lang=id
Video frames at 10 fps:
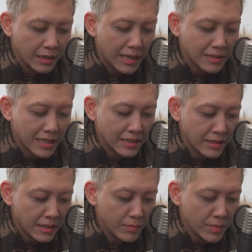
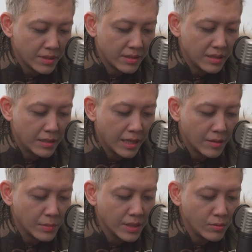katanya mesin di
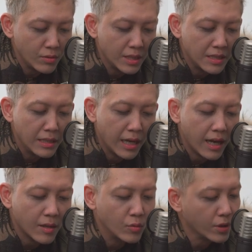dalamnya itu jadi nggak
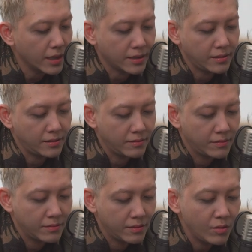akurat
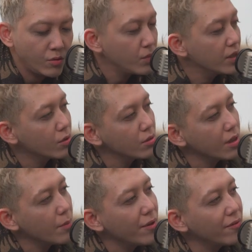itu
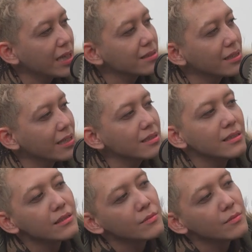mitos apa fakta sih